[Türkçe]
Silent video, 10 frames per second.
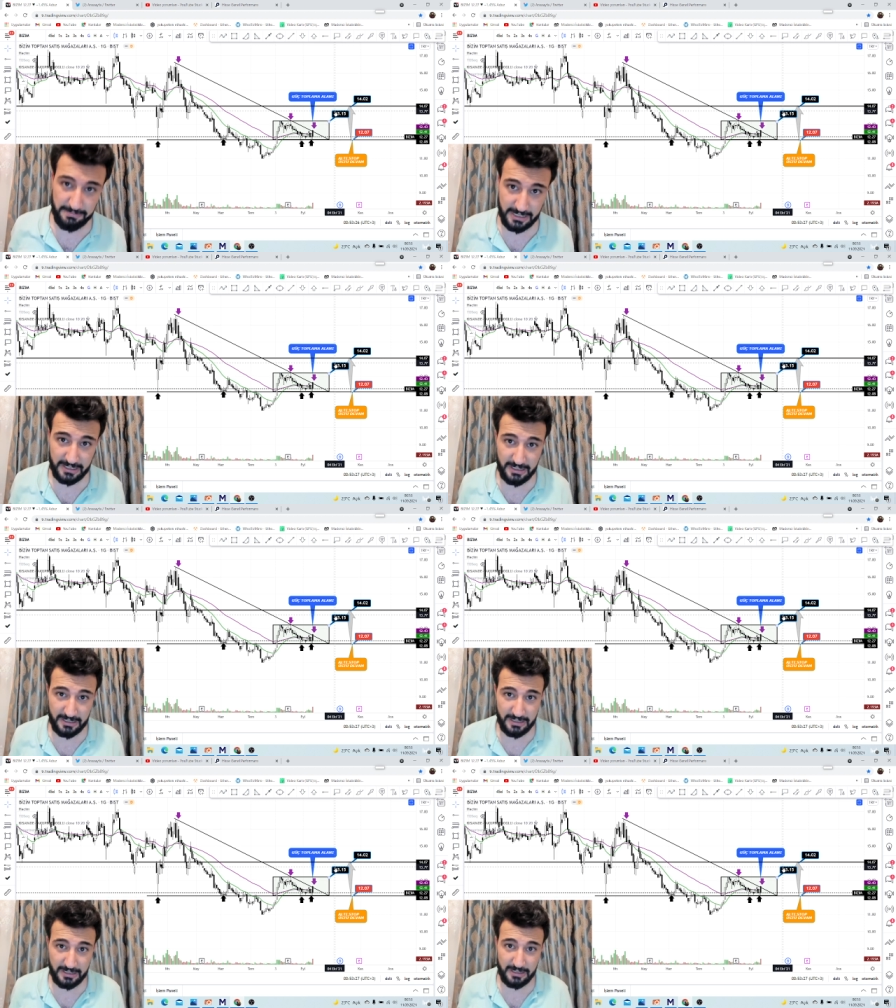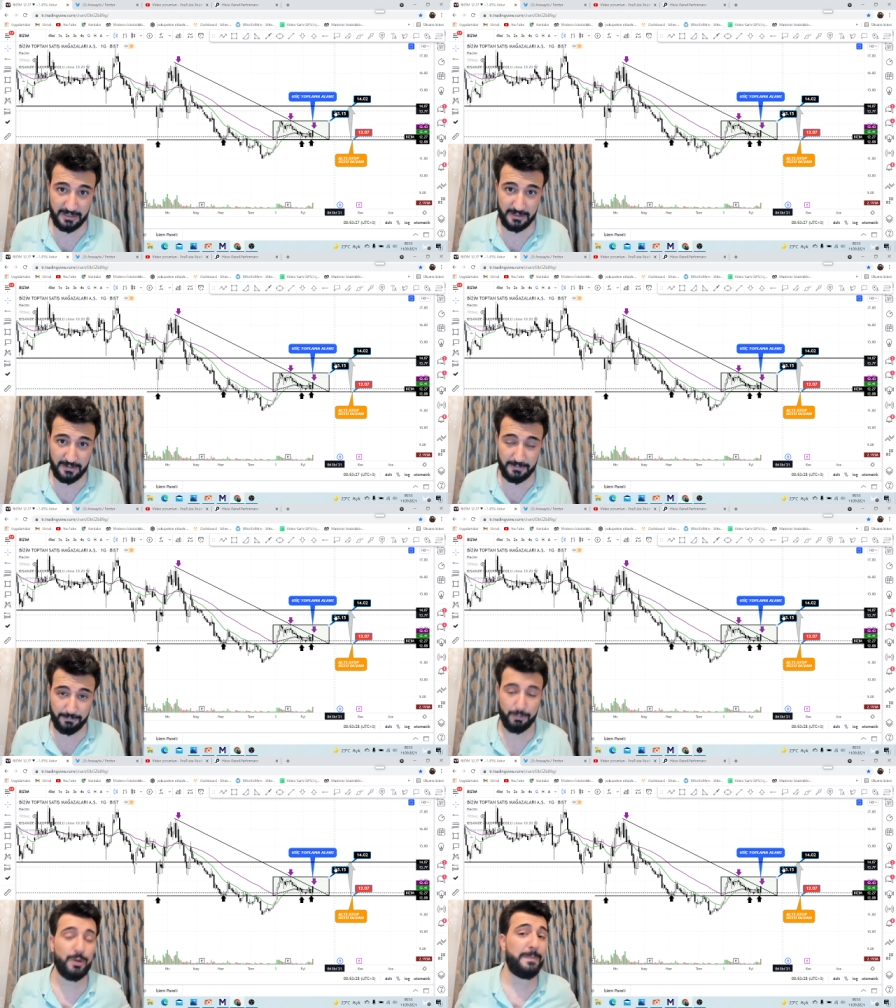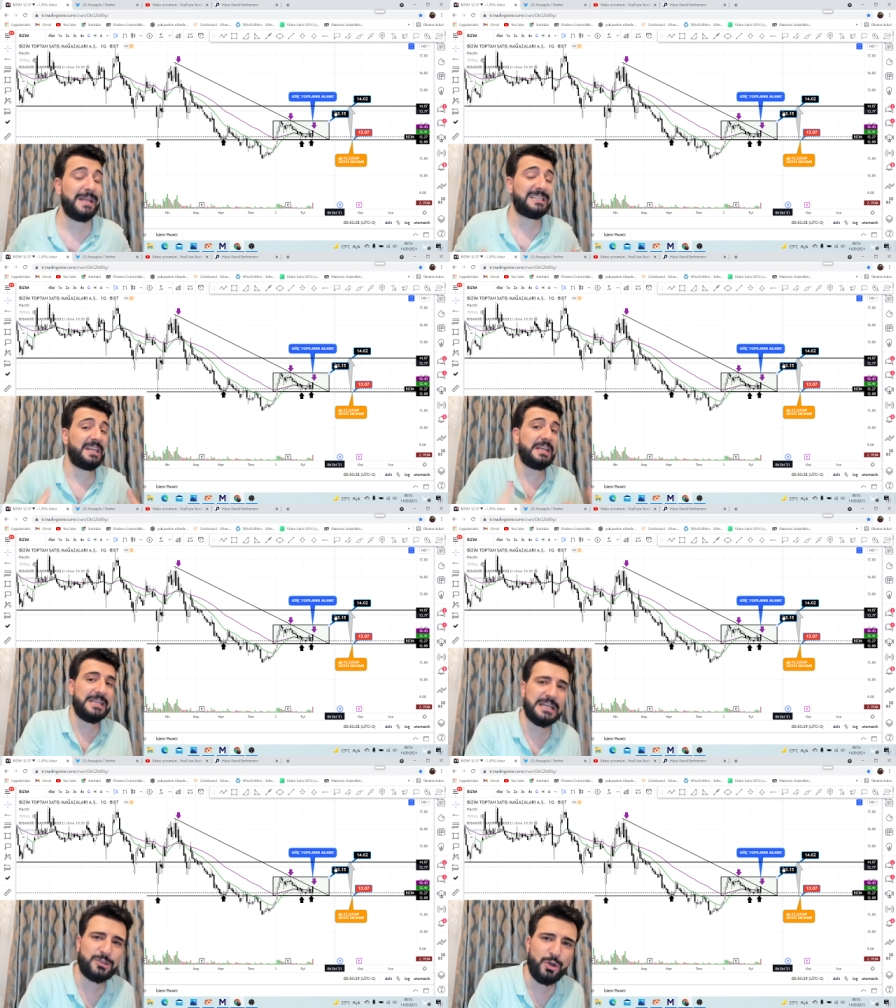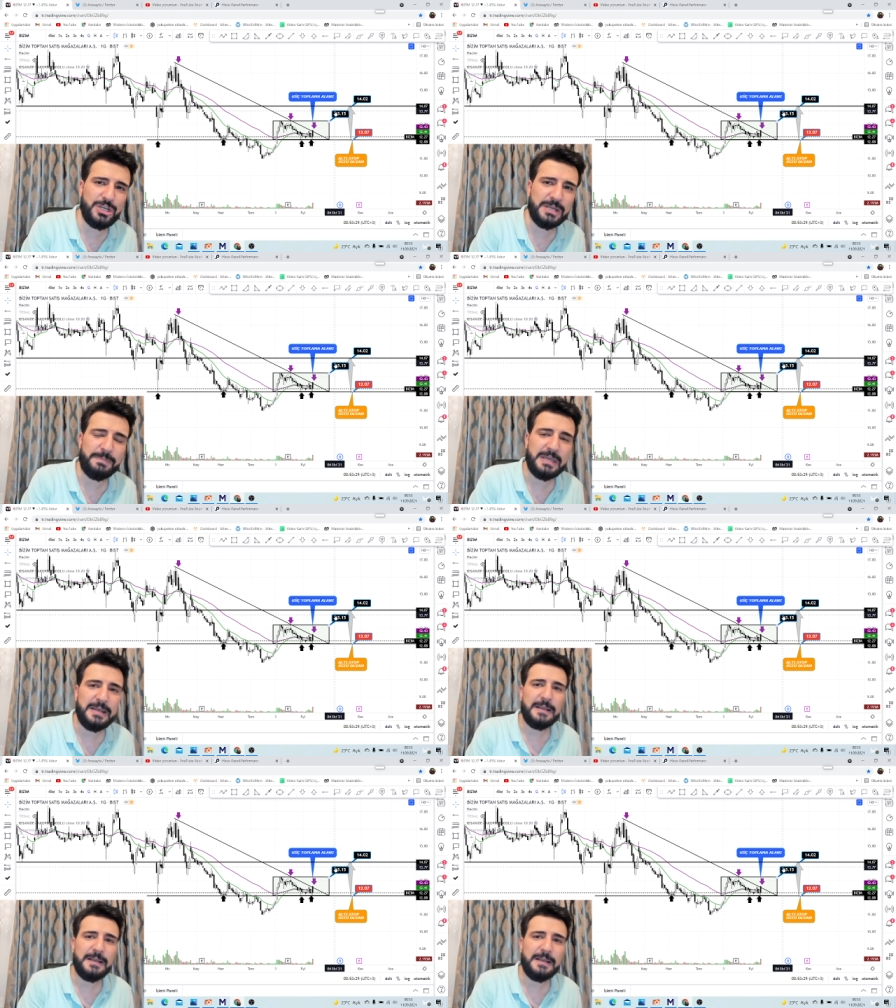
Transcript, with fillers: mi? Bunu ben sana niye söyleyeyim?